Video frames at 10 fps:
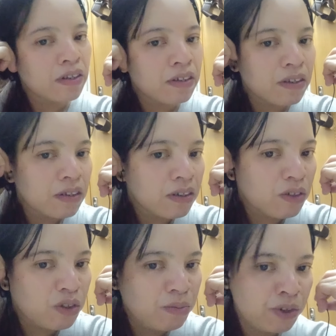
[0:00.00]
Good
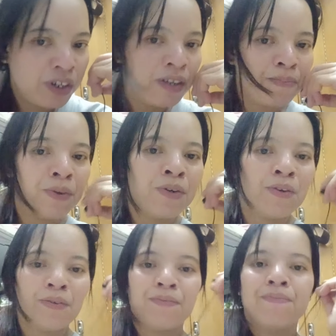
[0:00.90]
morning po.
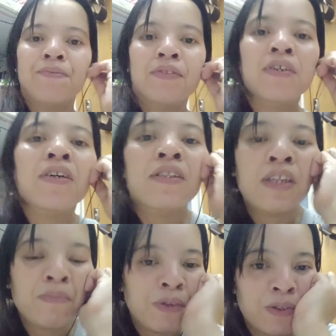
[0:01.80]

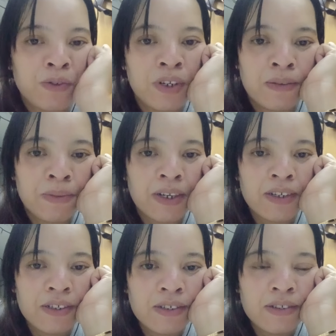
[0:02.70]
Kakatapos ko lang mag
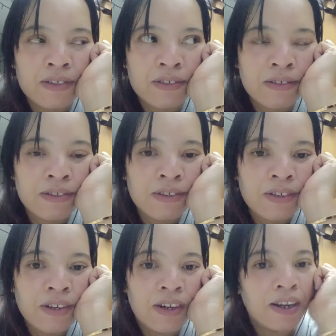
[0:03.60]

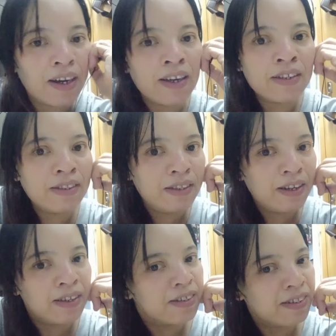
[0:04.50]
lakad
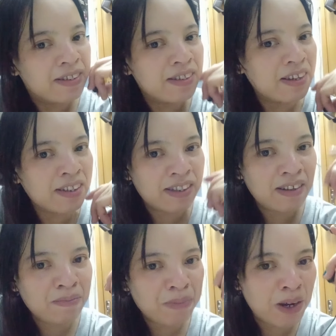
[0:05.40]
at ang
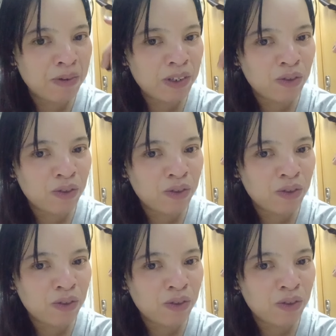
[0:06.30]
pawis ko.